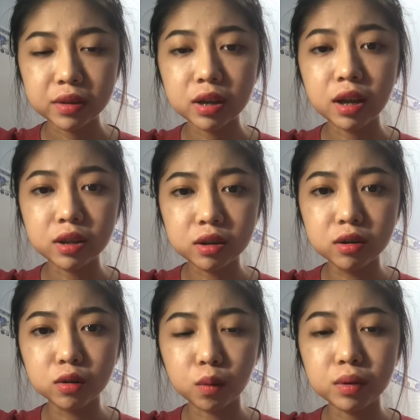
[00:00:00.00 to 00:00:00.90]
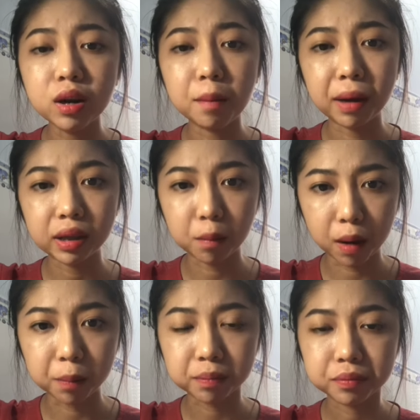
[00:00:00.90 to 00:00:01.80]
trên thị trường cũng như là mai thảo
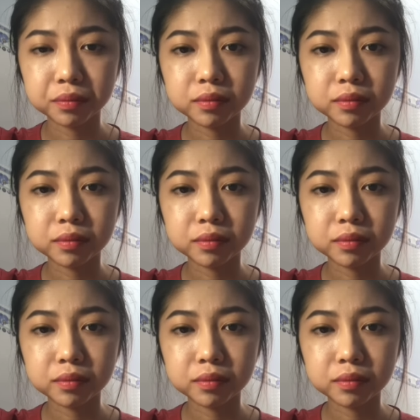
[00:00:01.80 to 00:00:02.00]
mộc